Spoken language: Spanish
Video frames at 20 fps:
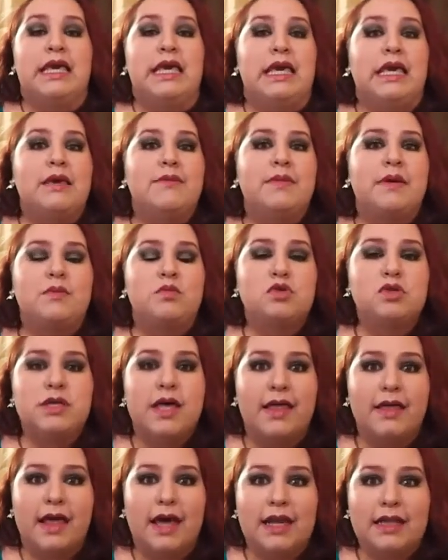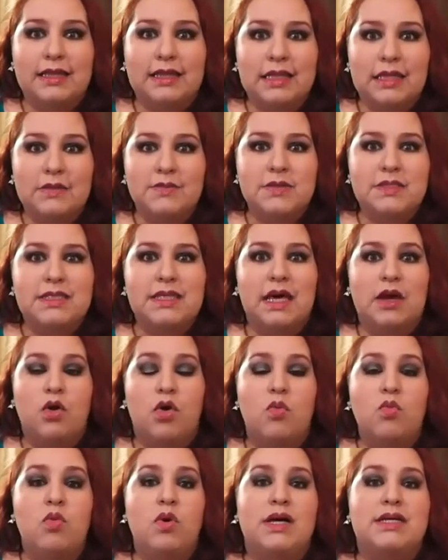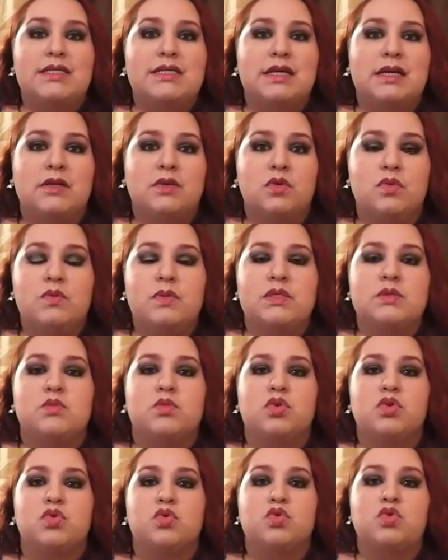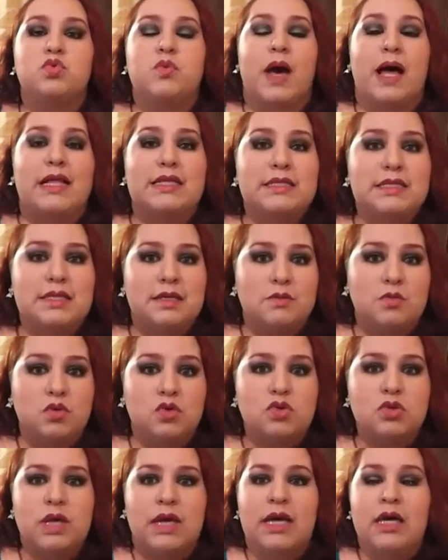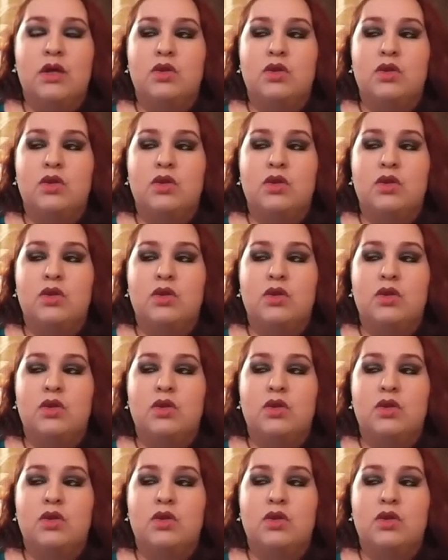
y vamos a dar tips de cómo hacer tú mismo tus bálsamos,